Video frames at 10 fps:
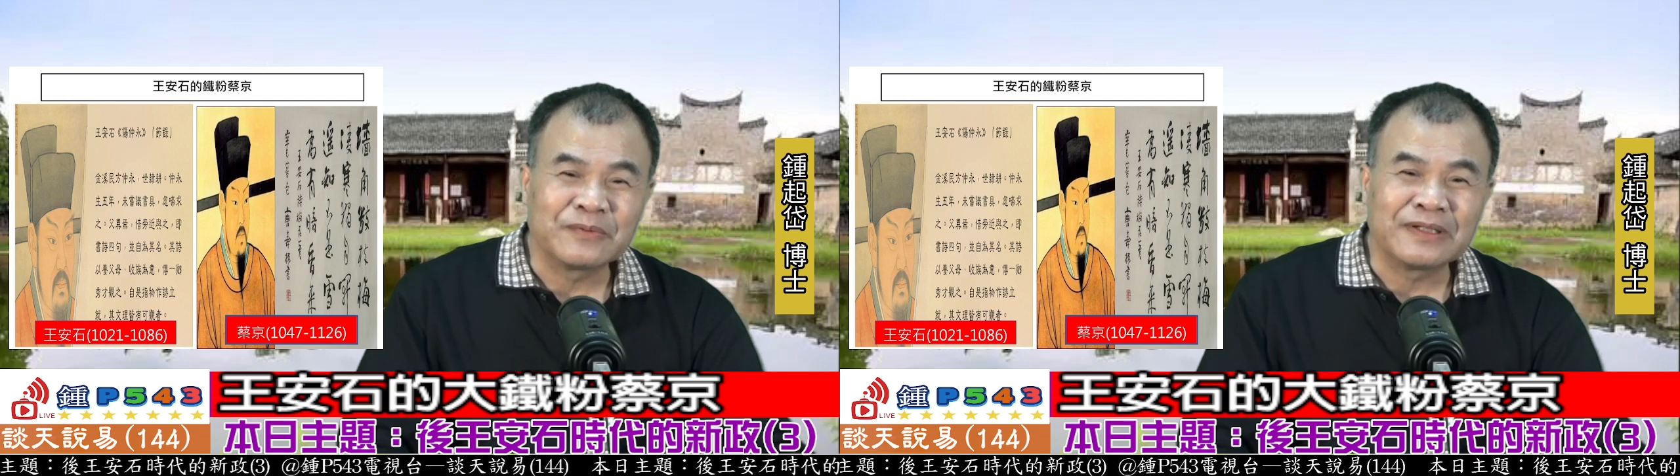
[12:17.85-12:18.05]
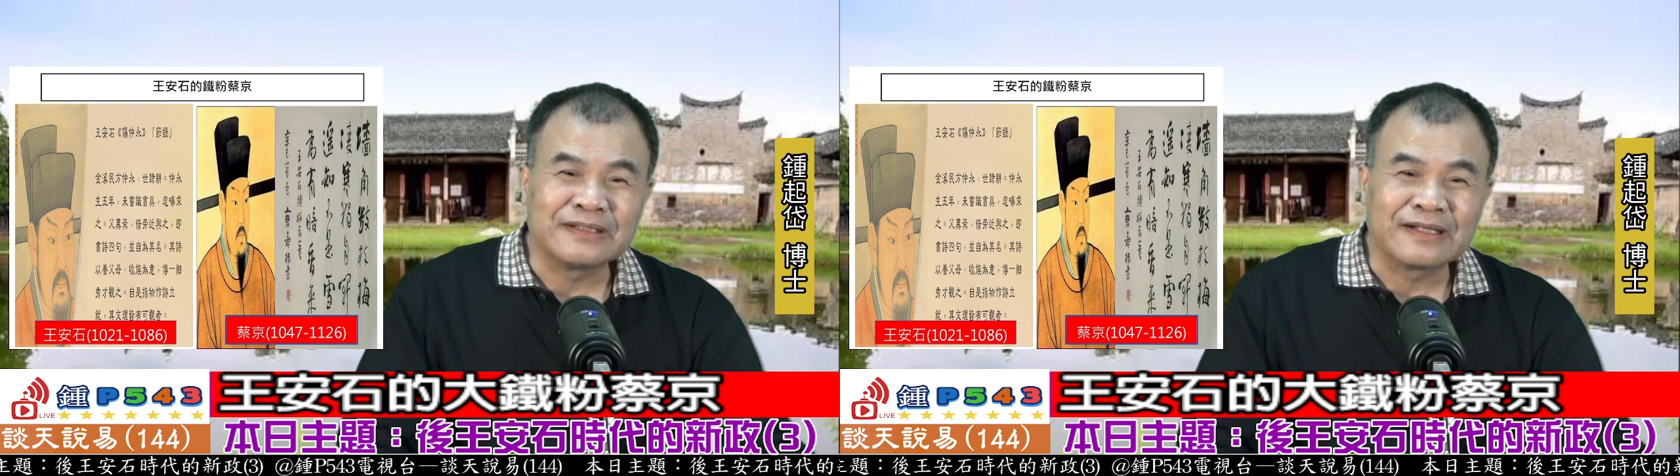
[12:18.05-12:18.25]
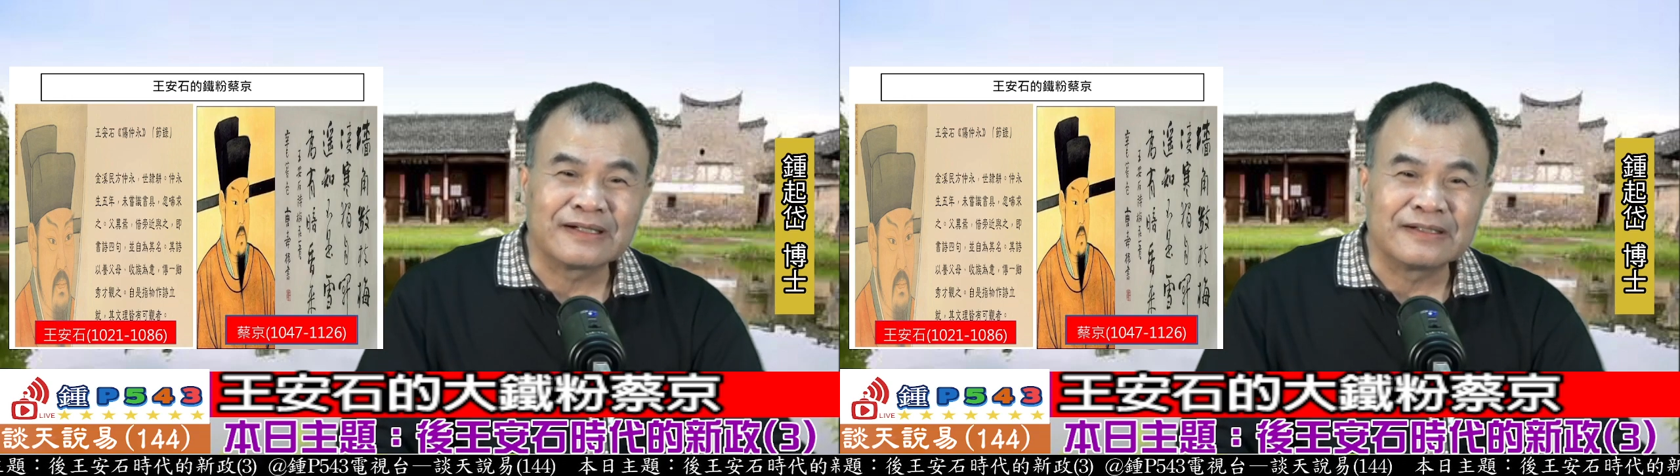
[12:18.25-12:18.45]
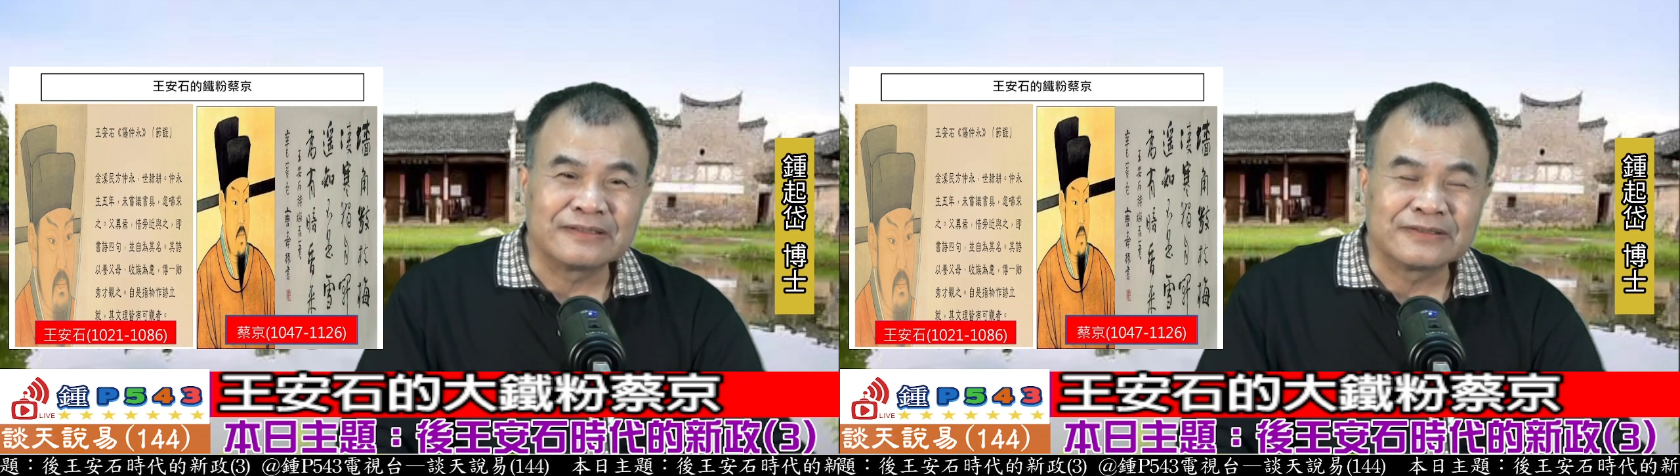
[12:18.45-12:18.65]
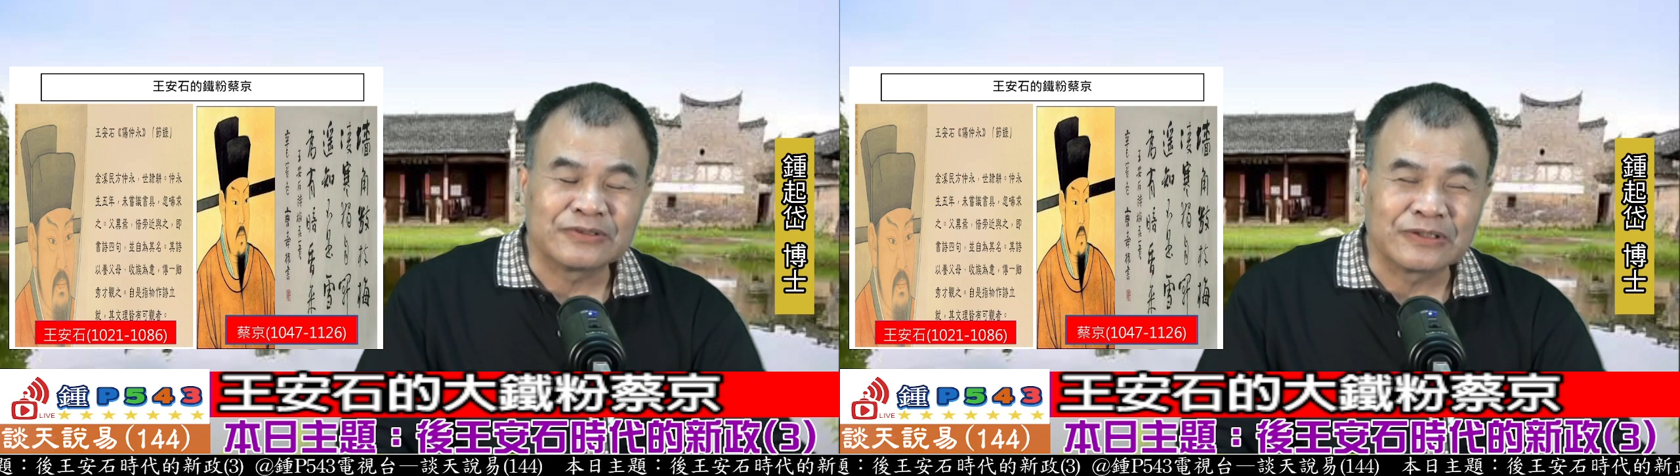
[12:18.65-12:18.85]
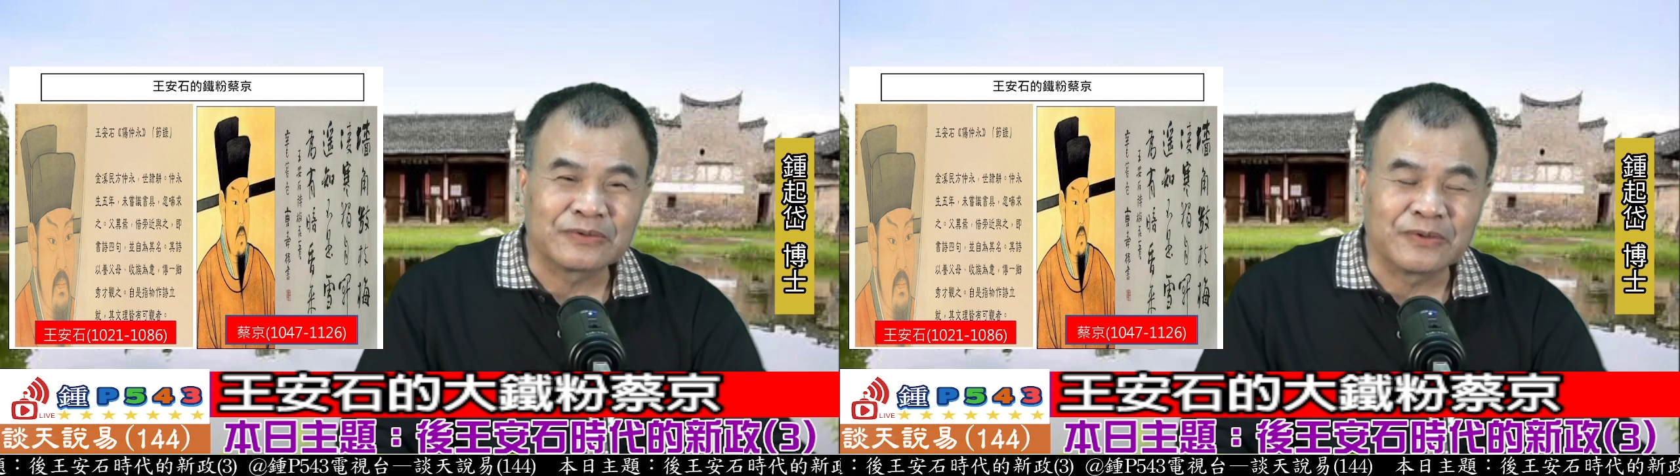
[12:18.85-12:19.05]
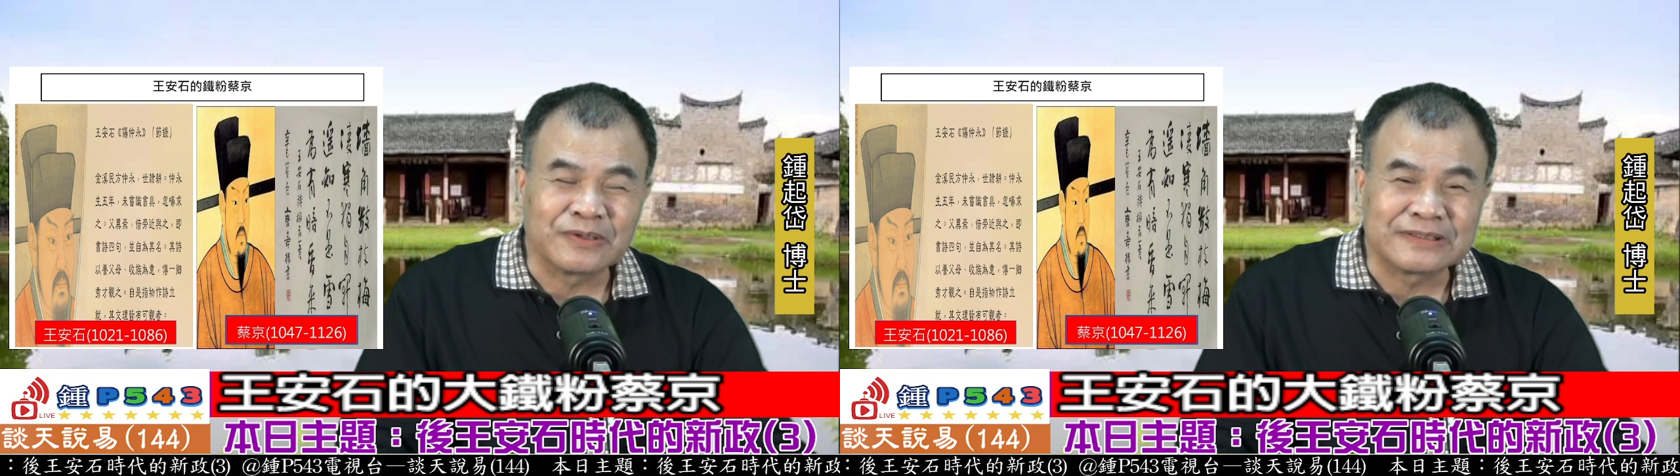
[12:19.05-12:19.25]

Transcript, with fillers: 为了要全国